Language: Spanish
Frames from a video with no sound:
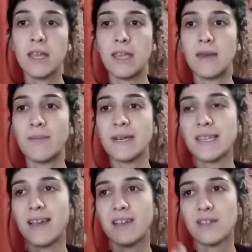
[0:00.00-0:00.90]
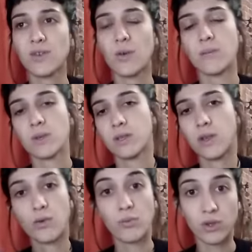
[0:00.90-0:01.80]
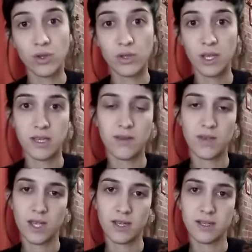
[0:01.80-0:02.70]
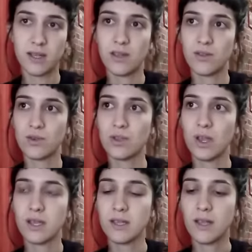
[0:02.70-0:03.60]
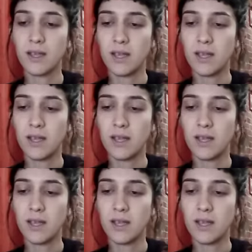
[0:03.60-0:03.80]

y en base a eso vamos a hacer un montón de actividades. Entonces,